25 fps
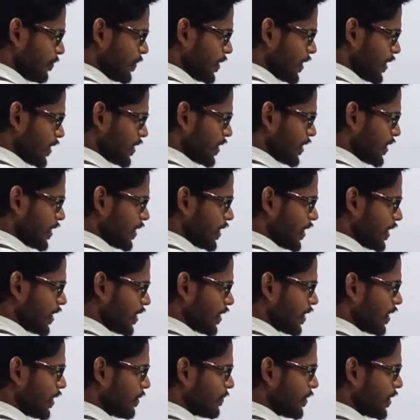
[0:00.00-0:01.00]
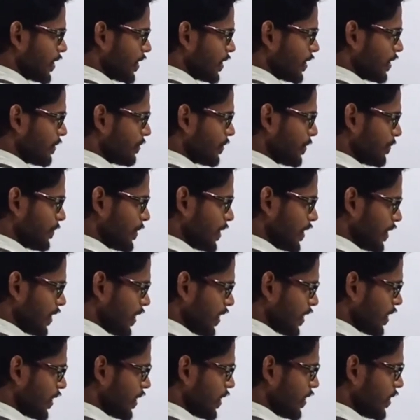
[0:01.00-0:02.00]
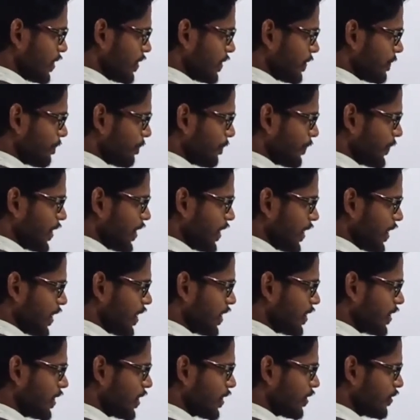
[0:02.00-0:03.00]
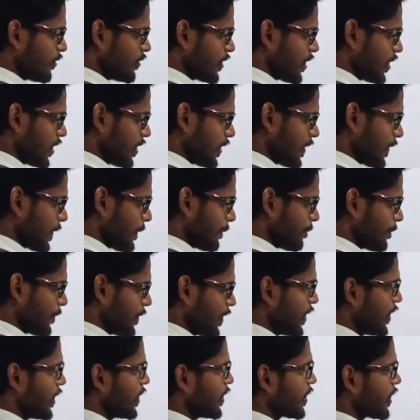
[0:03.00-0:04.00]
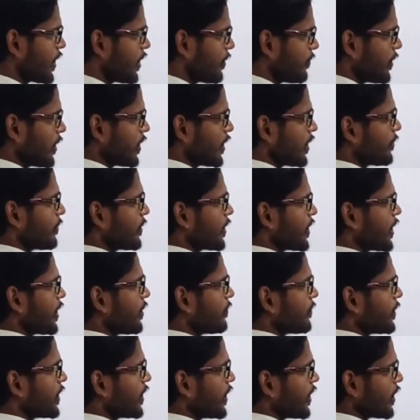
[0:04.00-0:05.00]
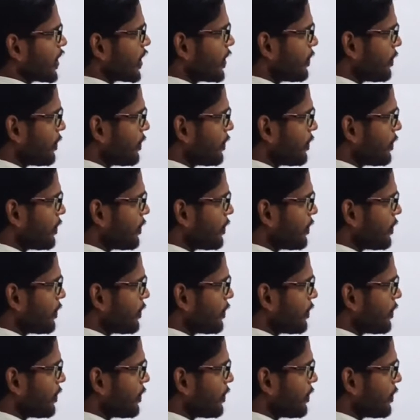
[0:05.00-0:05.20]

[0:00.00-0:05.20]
में से यन का मान हमें मिल जाएगा चाहे यहाँ देख लो चाहे यहाँ एन का मान हमें क्या मिल जाएगा